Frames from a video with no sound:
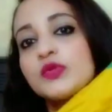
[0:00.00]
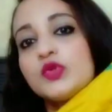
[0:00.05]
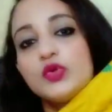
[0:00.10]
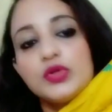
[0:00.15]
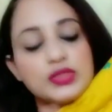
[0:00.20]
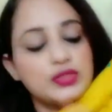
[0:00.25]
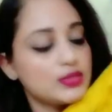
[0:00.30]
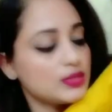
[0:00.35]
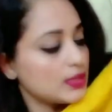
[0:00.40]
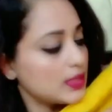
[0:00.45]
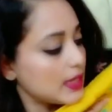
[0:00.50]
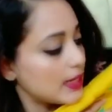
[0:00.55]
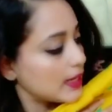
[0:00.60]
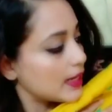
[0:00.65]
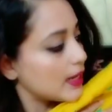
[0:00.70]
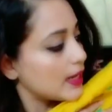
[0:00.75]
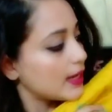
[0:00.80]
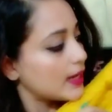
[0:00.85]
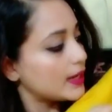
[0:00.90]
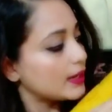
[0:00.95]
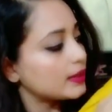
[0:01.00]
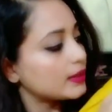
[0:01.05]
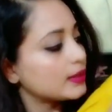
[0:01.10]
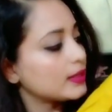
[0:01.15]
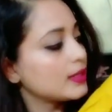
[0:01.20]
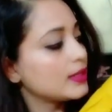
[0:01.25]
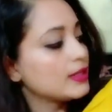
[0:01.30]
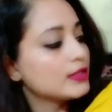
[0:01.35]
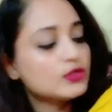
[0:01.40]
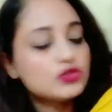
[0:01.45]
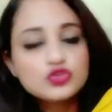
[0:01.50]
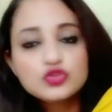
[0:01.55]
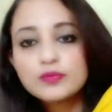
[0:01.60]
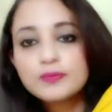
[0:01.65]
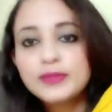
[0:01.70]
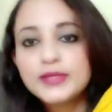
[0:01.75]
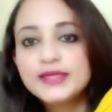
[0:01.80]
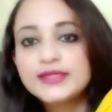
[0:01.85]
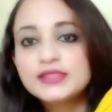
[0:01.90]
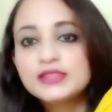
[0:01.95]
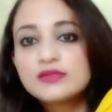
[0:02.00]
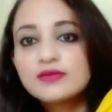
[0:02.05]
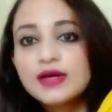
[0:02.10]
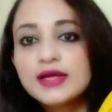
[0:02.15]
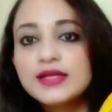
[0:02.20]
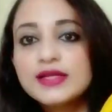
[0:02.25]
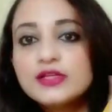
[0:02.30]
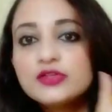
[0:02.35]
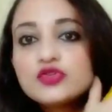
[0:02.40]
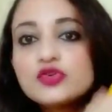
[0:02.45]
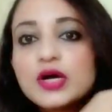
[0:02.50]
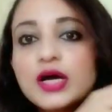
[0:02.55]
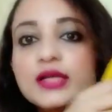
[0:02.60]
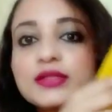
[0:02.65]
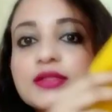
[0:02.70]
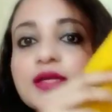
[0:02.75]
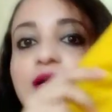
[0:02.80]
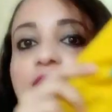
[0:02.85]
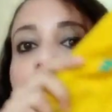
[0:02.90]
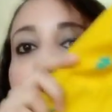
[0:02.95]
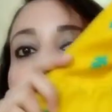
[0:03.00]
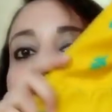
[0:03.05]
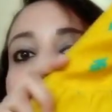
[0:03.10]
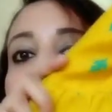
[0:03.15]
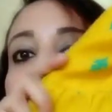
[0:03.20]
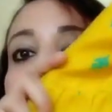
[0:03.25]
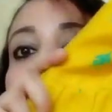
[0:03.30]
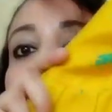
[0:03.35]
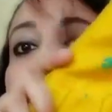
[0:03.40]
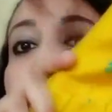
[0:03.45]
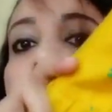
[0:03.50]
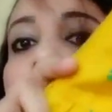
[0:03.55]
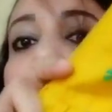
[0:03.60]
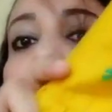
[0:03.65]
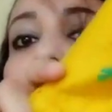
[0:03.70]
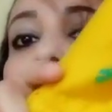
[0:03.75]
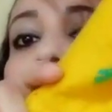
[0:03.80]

तो इस तरह का है जो प्लेट्स वाली जो आता है ना अनारकली